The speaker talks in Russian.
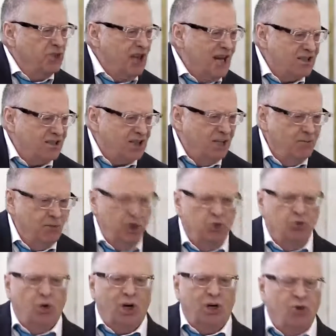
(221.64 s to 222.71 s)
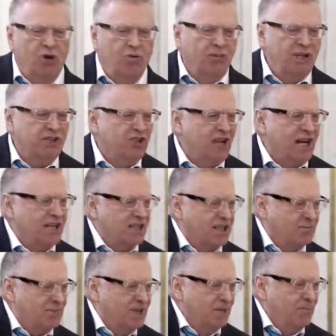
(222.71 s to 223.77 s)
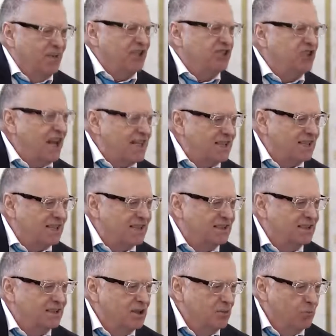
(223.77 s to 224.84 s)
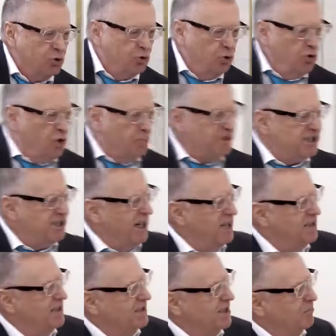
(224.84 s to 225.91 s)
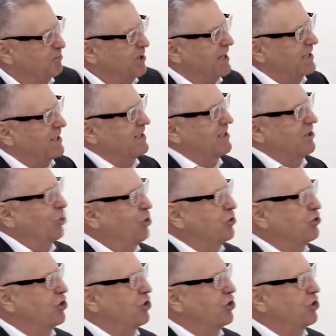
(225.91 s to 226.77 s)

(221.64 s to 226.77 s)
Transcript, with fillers: Чацким и дураком Молчалиным? Молчалина. Потому что у него постоянная зарплата, он